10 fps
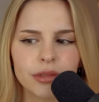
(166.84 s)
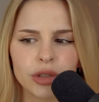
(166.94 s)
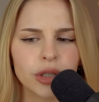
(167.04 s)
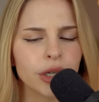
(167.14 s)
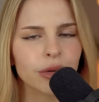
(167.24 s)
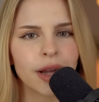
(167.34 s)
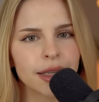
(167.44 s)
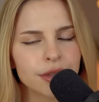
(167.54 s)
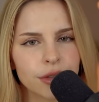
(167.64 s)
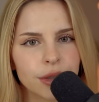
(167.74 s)
Entschuldigung,
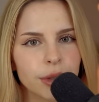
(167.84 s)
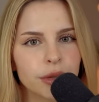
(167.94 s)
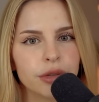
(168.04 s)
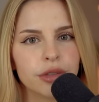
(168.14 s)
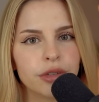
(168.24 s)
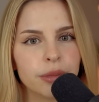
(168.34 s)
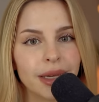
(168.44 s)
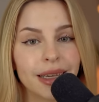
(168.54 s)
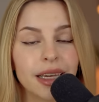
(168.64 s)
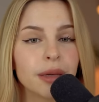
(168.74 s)
hast du eine Minute für
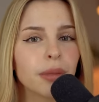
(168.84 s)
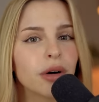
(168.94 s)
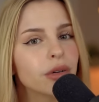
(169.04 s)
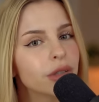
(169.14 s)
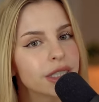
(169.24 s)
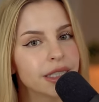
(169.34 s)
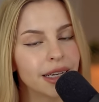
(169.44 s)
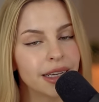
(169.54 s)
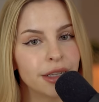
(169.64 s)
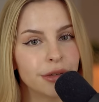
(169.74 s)
mich? Ich brauche kurz
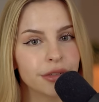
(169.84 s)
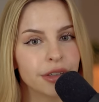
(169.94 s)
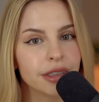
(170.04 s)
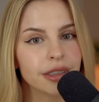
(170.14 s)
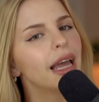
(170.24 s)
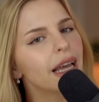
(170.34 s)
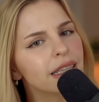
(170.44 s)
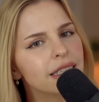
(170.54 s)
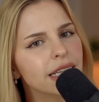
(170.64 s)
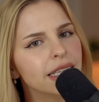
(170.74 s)
deine Hilfe. Er
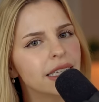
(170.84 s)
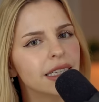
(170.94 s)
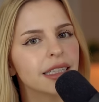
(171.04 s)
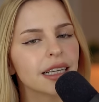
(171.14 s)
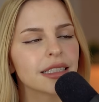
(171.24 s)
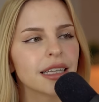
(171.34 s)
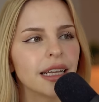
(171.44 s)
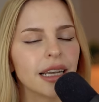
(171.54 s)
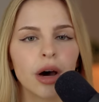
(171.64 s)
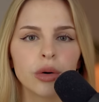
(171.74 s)
erzählt dir, dass
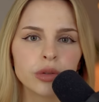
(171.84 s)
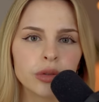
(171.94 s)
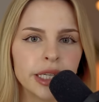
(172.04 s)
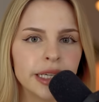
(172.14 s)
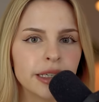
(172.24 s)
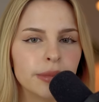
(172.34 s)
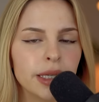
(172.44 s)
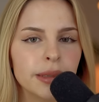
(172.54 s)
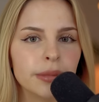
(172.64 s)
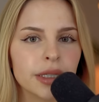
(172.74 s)
sein Auto liegen
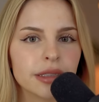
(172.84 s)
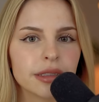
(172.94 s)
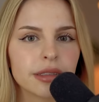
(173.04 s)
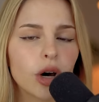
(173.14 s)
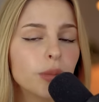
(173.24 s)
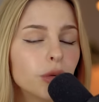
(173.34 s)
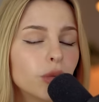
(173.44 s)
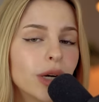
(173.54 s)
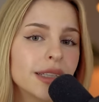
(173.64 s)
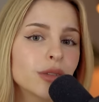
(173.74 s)
geblieben ist. Ob
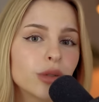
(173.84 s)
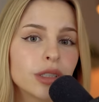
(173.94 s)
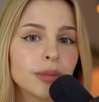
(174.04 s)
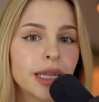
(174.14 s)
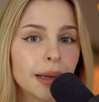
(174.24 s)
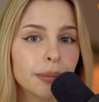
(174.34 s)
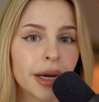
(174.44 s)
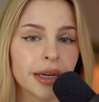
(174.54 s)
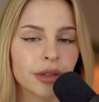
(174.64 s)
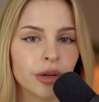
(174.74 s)
du ganz kurz mit
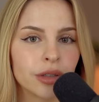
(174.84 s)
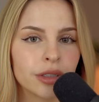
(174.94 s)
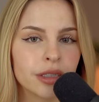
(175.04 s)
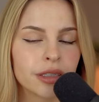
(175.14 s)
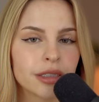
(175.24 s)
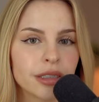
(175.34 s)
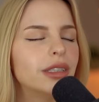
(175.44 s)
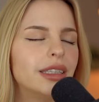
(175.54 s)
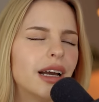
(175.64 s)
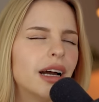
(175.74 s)
anpacken könntest.
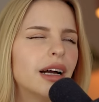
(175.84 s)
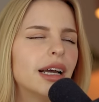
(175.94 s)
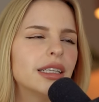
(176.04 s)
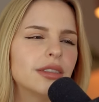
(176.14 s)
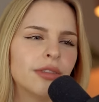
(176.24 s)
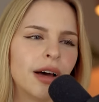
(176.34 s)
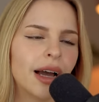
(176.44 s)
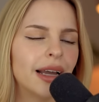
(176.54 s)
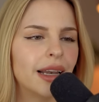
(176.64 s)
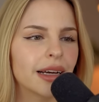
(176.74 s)
Und ja, es
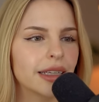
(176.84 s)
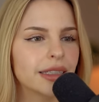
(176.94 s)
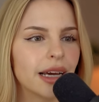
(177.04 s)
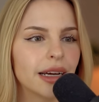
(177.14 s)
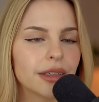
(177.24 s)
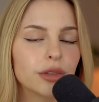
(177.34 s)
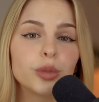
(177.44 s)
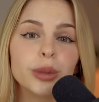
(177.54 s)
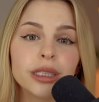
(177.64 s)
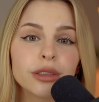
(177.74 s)
war ein langer Tag. Du
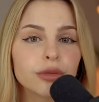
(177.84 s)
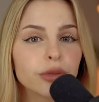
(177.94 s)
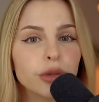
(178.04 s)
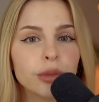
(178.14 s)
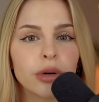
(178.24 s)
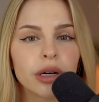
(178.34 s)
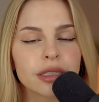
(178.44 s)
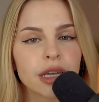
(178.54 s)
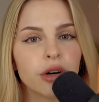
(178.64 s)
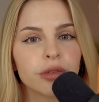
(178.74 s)
bist früh
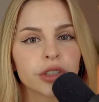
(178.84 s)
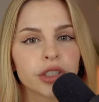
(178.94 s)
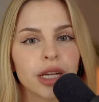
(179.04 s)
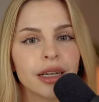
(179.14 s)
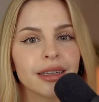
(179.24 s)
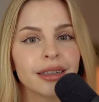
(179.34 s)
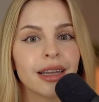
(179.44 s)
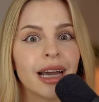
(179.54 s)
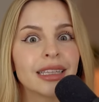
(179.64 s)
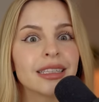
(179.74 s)
morgens
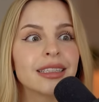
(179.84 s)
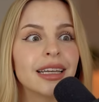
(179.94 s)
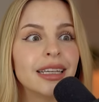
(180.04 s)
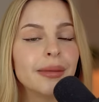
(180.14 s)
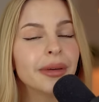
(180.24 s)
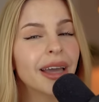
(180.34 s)
aufgestanden, hattest seitdem